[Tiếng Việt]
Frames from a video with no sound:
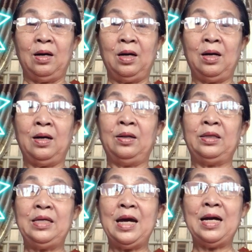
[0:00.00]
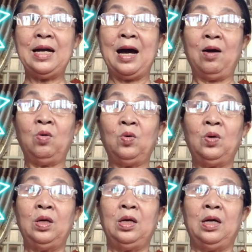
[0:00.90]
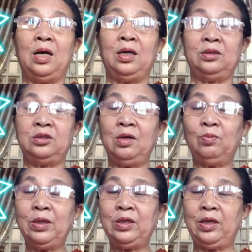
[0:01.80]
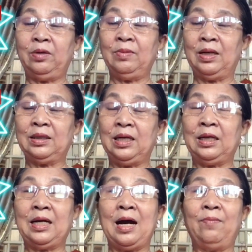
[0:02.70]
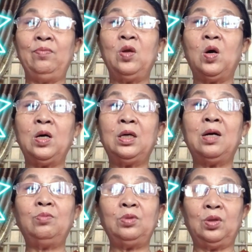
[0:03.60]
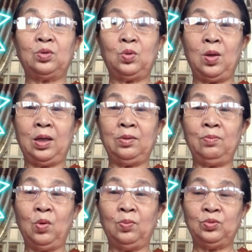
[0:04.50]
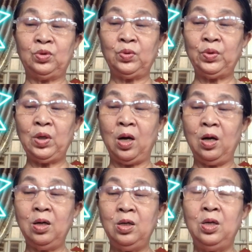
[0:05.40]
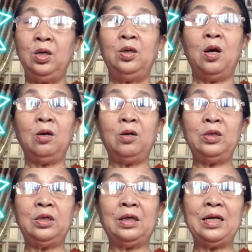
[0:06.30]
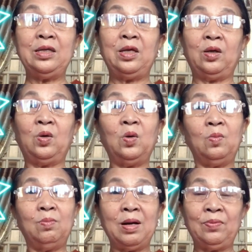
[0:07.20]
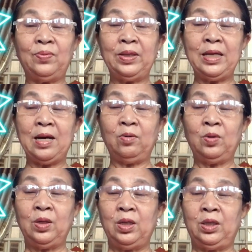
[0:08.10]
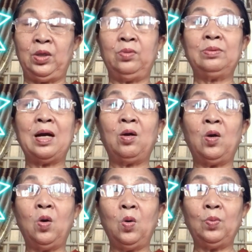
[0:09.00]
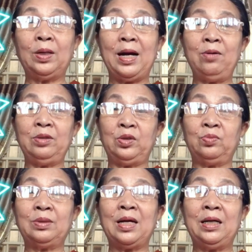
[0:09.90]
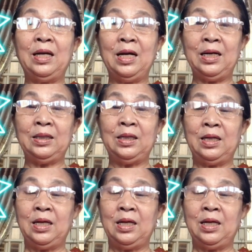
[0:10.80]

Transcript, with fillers: à, gia đạo à, trong cái chuyện mà tình cảm nó không được thuận buồm xuôi gió nó có những cái chuyện gút mắt với nhau thì chúng ta khôn khéo thì chúng ta nên